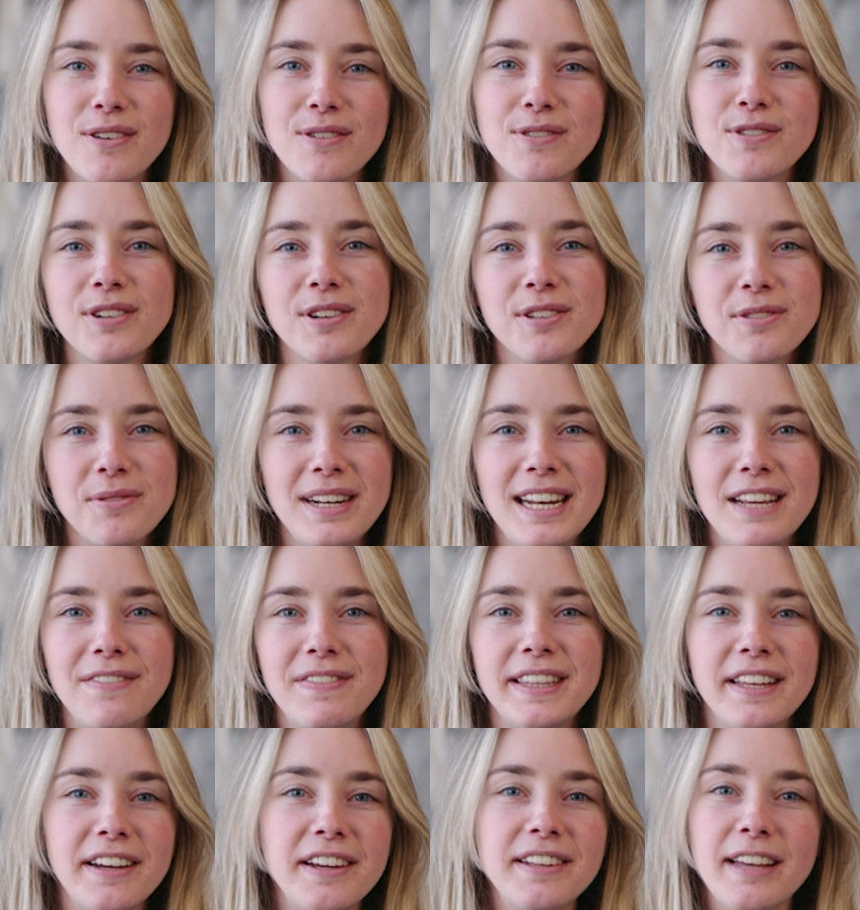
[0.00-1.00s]
Aujourd'hui,
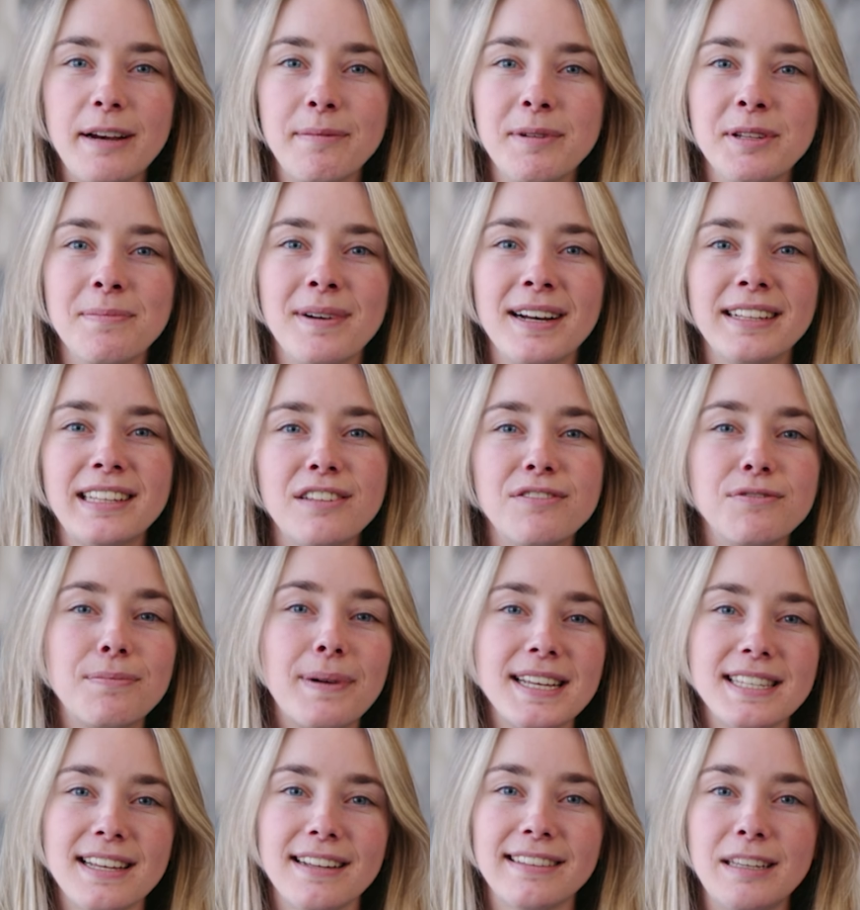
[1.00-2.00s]
Lévi Toyota m'a demandé de vous
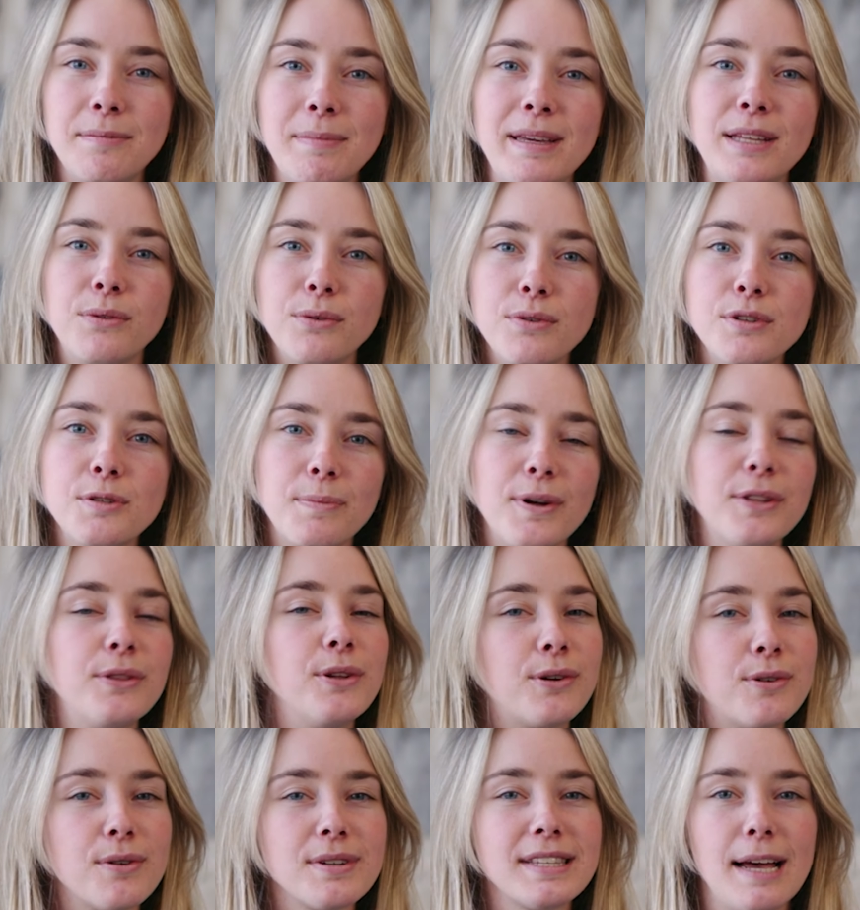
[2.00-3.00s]
présenter mes deux spots
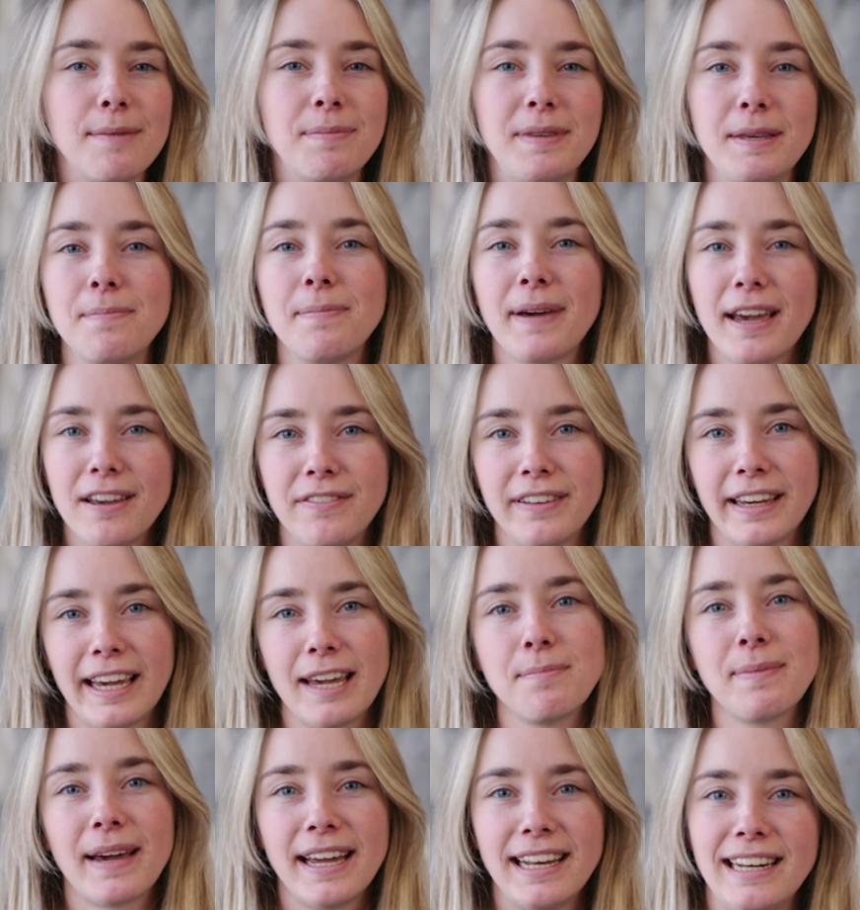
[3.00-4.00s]
de course à pied
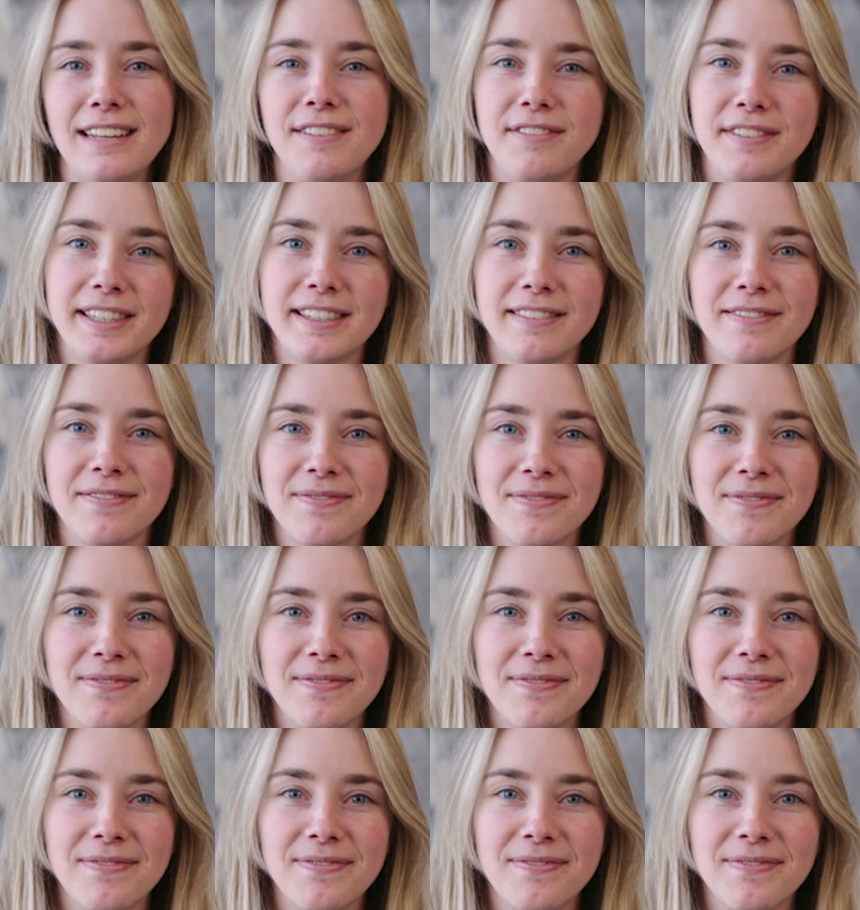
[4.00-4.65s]
préférés près de Lévis.